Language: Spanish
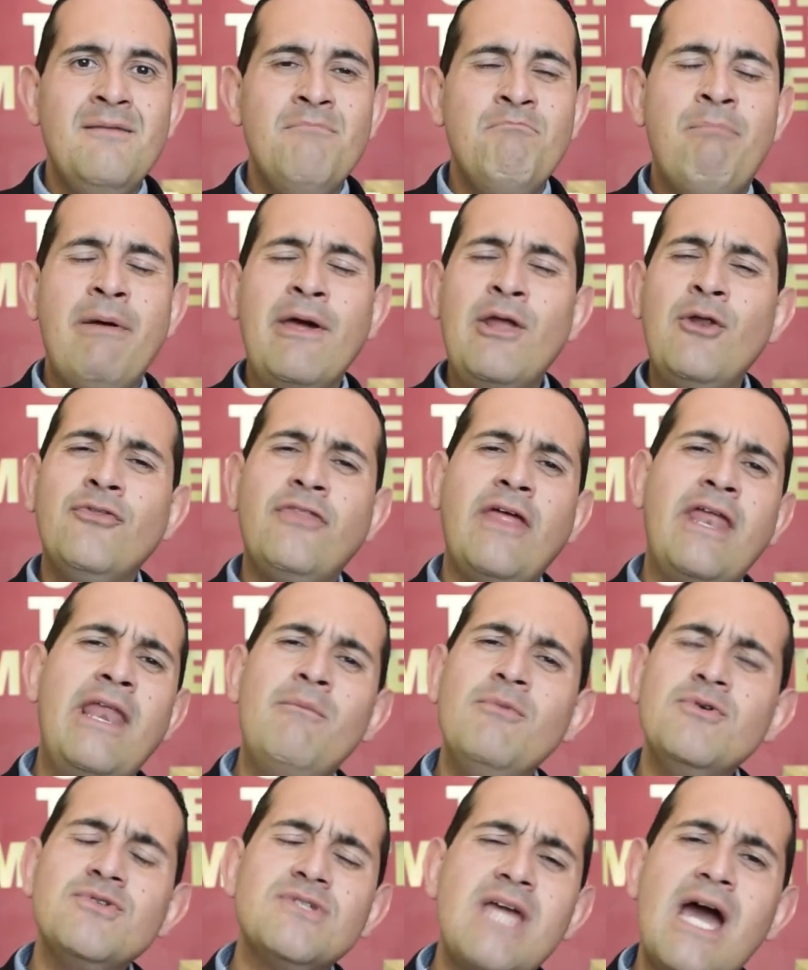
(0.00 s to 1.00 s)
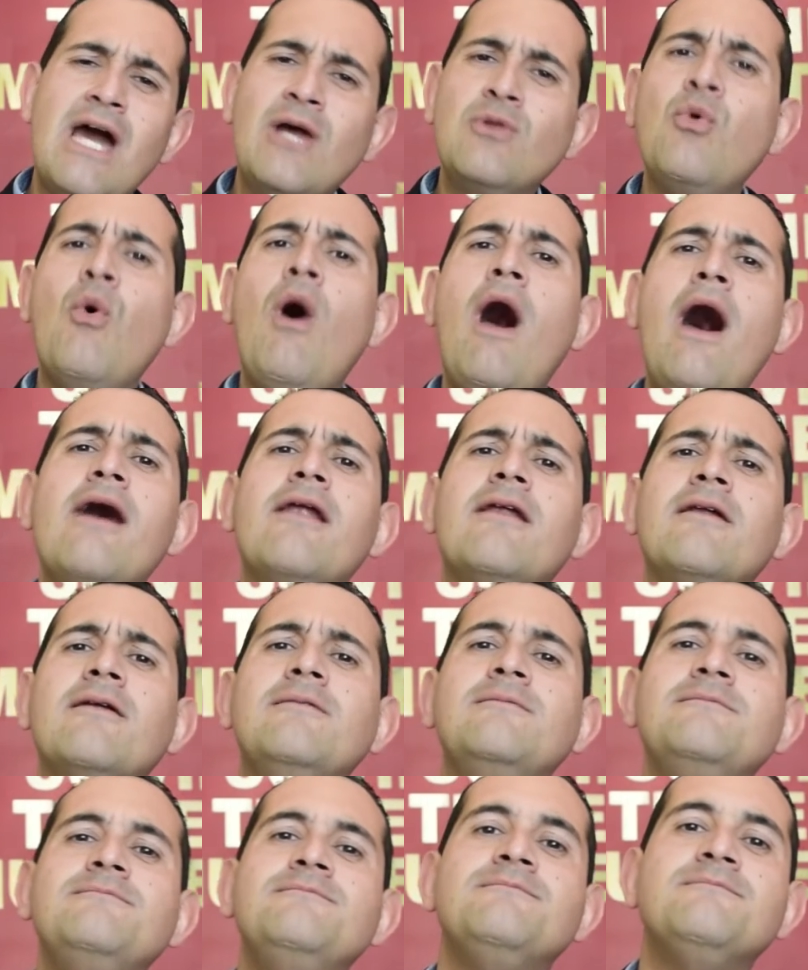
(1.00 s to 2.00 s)
pero tenemos que
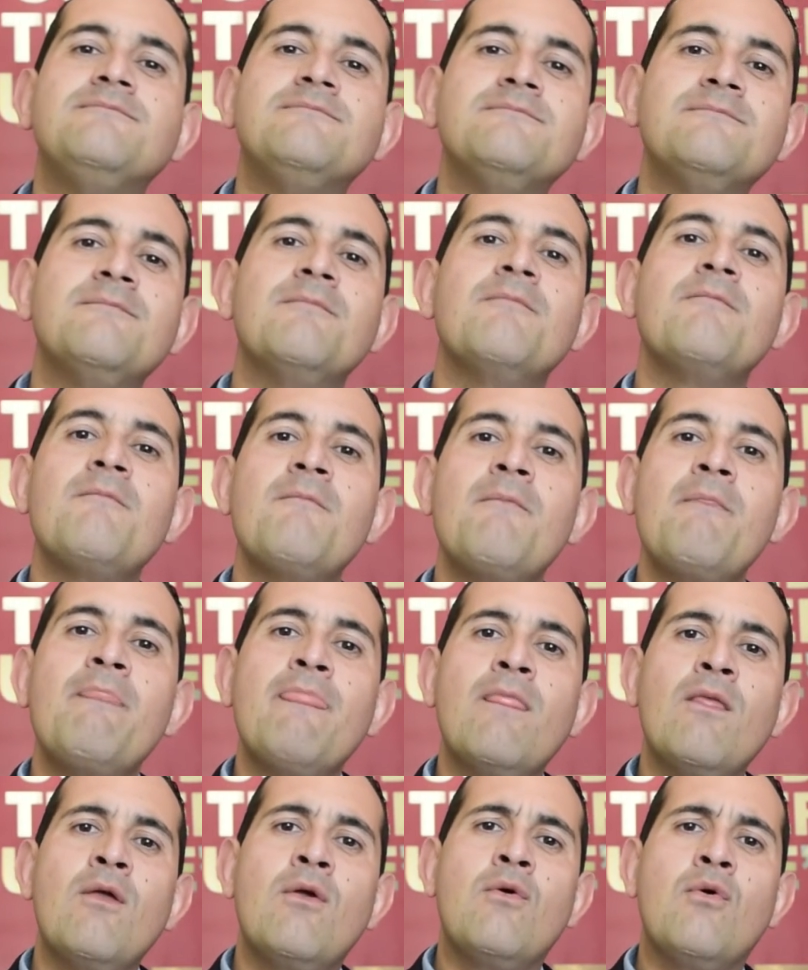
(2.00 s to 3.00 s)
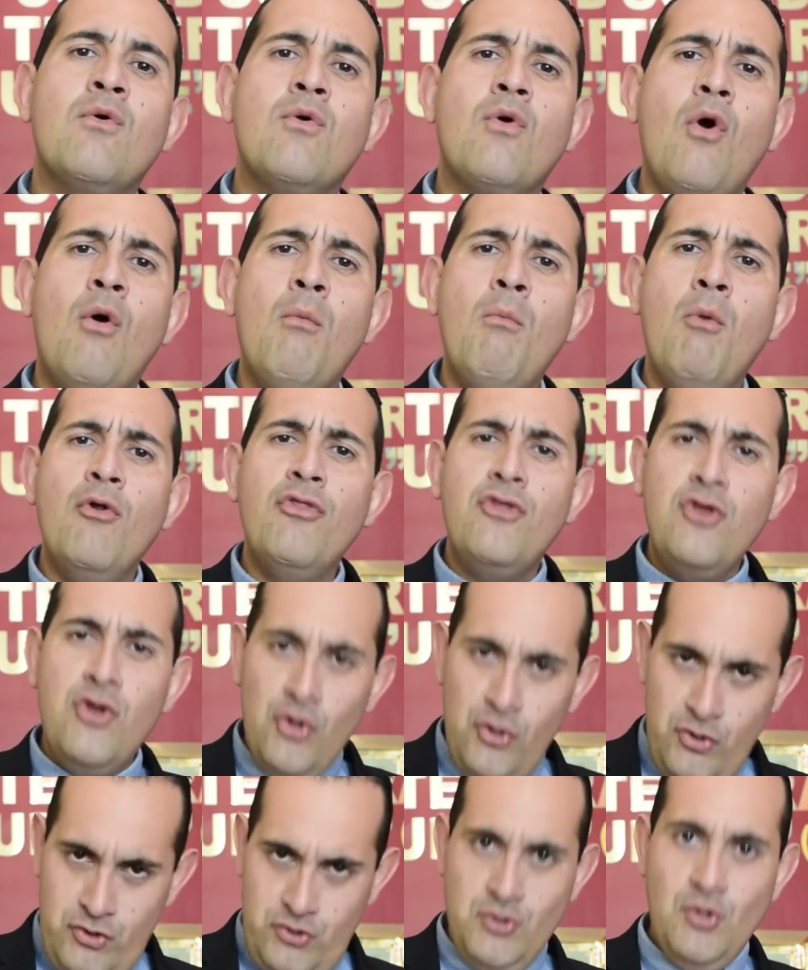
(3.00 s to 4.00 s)
actuar como
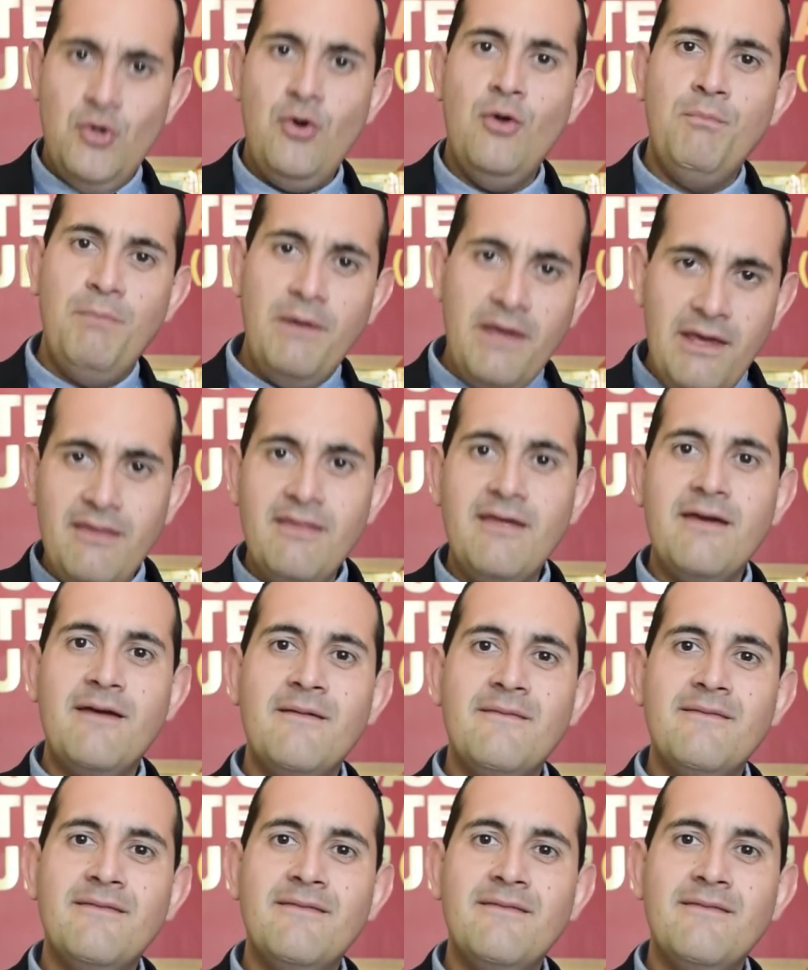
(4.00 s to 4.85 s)
Dios nos lo pide.